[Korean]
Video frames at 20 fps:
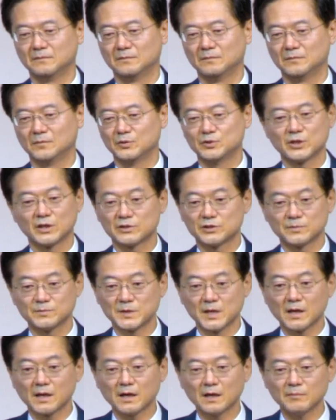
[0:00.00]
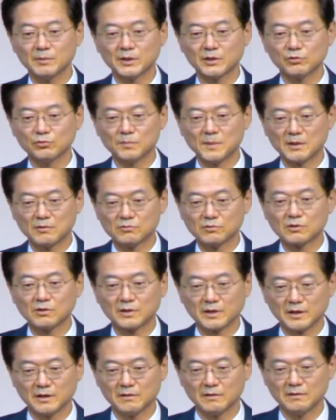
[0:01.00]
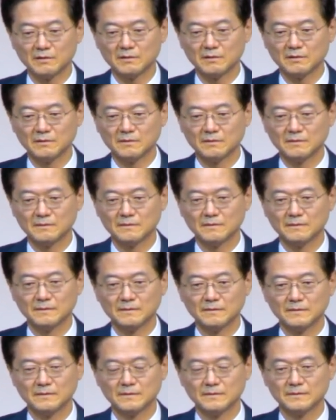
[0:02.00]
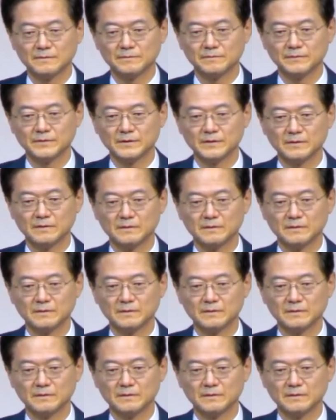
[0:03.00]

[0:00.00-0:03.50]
뭐 제가 지금 생각만 해도 막 울컥해요. 네.